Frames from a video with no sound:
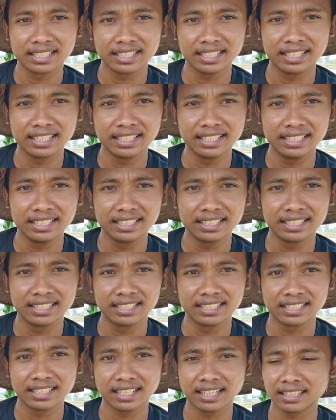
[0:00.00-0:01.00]
ini
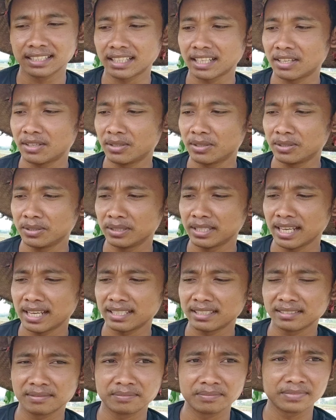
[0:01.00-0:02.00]
atau yang
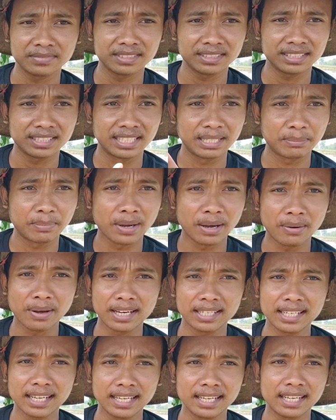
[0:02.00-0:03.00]
di
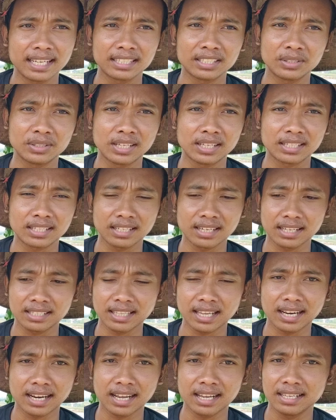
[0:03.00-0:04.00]
bawahnya ya atau yang kena
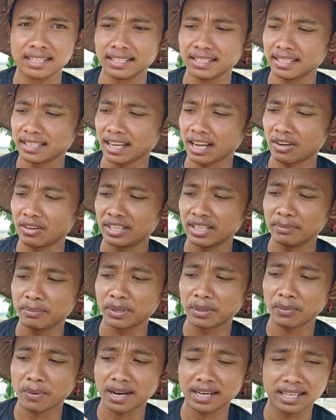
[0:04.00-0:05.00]
tanah kalau ini
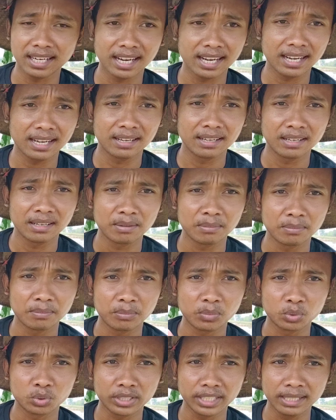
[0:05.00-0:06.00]
berwarna
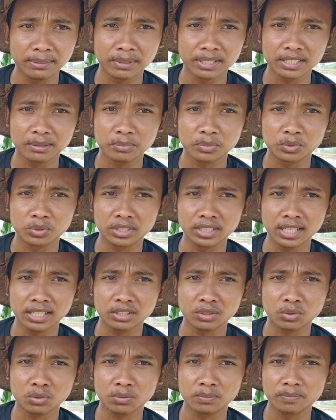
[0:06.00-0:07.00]
putih masih putih
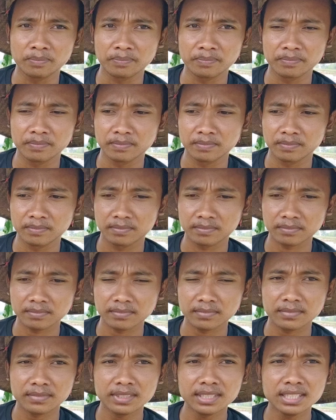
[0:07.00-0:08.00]
atau
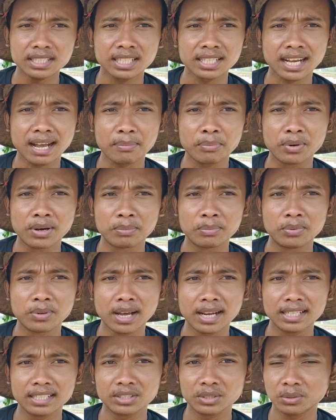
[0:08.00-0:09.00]
kabu
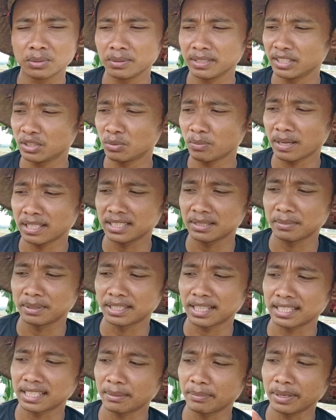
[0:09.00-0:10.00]
abuan itu itu masih
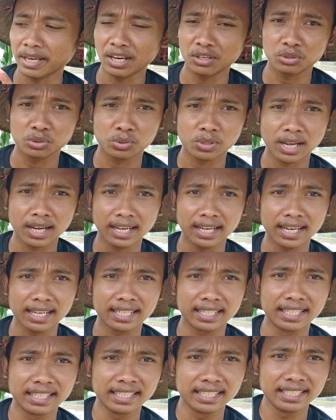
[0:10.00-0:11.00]
mentah tapi kalau sudah kayak
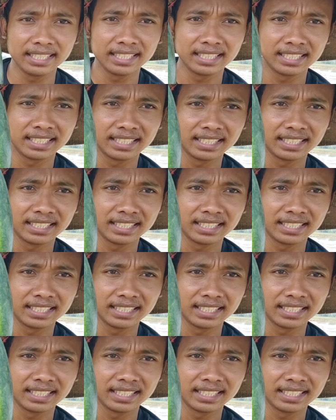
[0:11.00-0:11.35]
gini